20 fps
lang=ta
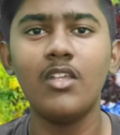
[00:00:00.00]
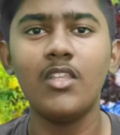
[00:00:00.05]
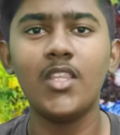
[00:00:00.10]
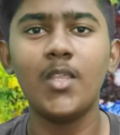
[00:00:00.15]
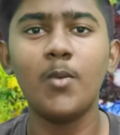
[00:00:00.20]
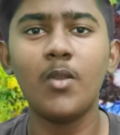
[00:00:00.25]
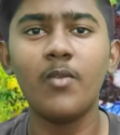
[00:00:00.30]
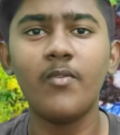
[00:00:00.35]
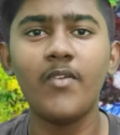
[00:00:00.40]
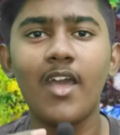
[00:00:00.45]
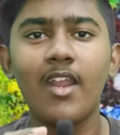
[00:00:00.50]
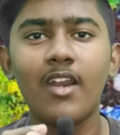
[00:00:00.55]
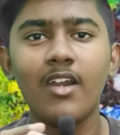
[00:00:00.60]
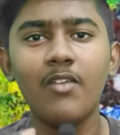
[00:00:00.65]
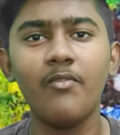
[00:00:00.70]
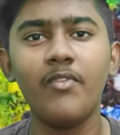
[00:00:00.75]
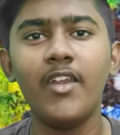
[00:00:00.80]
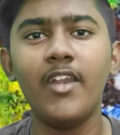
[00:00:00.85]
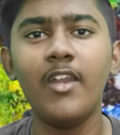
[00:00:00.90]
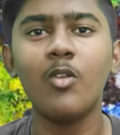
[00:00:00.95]
இதே மாதிரி வேறு
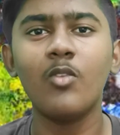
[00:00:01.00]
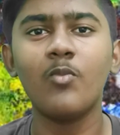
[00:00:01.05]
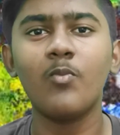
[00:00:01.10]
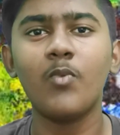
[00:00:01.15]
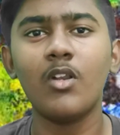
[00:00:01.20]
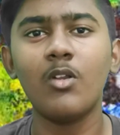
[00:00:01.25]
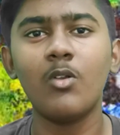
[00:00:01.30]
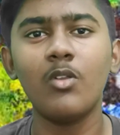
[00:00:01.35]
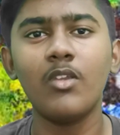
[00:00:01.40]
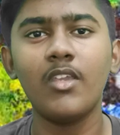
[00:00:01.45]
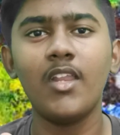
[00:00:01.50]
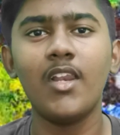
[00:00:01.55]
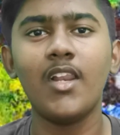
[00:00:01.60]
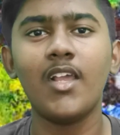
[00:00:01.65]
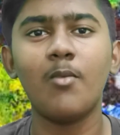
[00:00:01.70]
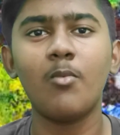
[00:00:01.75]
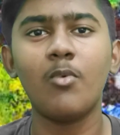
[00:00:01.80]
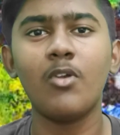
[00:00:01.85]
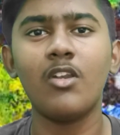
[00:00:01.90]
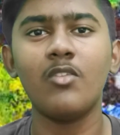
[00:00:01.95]
என்ன வீடியோஸ் பண்ணாலும் கீழே
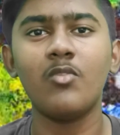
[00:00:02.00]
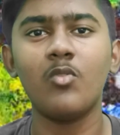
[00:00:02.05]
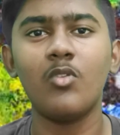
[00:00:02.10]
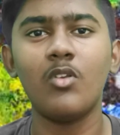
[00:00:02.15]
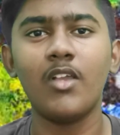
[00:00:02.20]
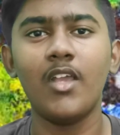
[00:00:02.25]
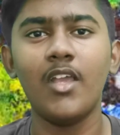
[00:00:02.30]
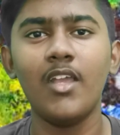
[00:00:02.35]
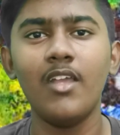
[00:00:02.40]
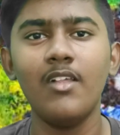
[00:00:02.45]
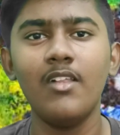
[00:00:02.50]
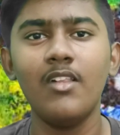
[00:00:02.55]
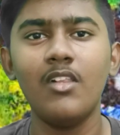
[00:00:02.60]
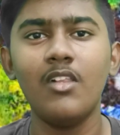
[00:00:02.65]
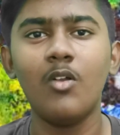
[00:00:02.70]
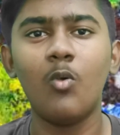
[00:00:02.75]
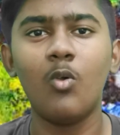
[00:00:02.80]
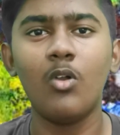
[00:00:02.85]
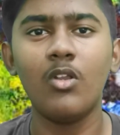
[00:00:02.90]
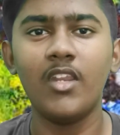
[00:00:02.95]
கமெண்ட்டில்
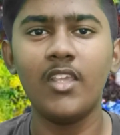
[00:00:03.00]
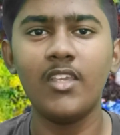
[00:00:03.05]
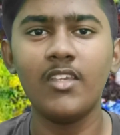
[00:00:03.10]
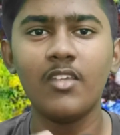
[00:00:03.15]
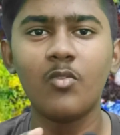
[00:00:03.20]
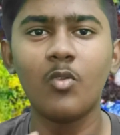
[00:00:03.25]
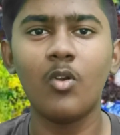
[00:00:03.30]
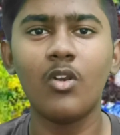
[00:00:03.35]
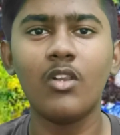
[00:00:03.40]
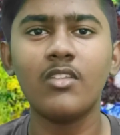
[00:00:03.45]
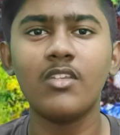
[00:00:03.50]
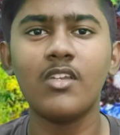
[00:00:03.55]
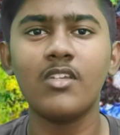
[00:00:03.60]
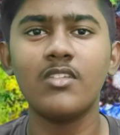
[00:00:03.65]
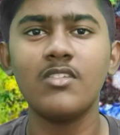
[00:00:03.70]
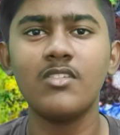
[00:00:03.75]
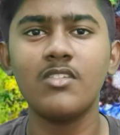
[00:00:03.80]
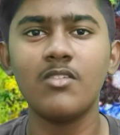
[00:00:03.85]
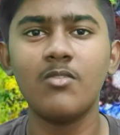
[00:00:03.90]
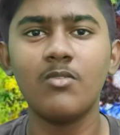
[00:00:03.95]
சொல்லுங்கள் நீங்கள் சொல்கிற
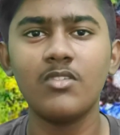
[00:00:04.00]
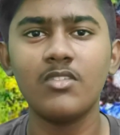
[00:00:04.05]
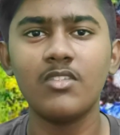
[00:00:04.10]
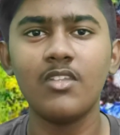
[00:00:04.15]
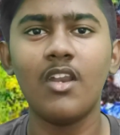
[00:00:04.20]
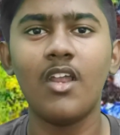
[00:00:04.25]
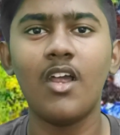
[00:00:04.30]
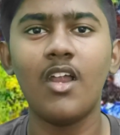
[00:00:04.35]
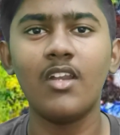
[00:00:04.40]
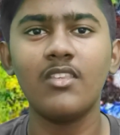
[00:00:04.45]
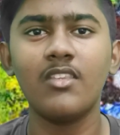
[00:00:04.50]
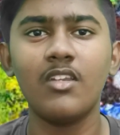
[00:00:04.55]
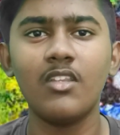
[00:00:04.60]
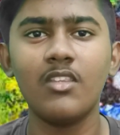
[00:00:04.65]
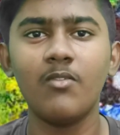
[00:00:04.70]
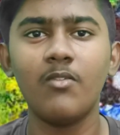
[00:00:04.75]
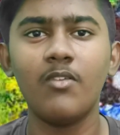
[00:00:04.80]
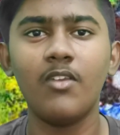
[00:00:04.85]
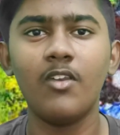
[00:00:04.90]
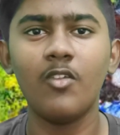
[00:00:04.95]
சஜஷன் வச்சு தான் நான்
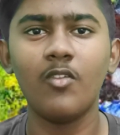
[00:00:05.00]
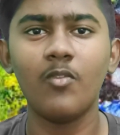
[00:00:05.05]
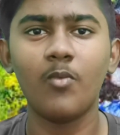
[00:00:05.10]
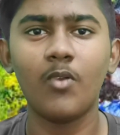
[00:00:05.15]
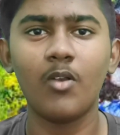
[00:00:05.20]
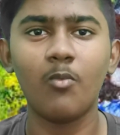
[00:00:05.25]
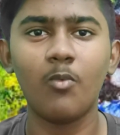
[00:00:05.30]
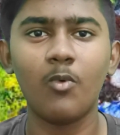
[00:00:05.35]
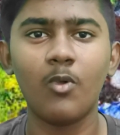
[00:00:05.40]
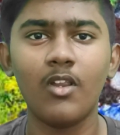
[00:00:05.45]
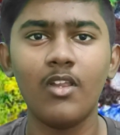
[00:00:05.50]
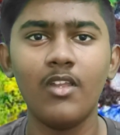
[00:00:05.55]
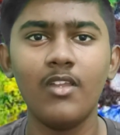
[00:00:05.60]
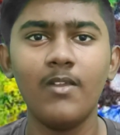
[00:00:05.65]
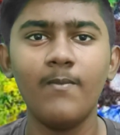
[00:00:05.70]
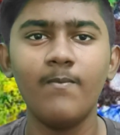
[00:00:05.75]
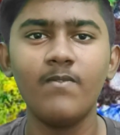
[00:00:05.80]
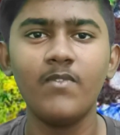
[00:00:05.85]
அடுத்தடுத்த வீடியோஸ் பண்ண போகிறேன்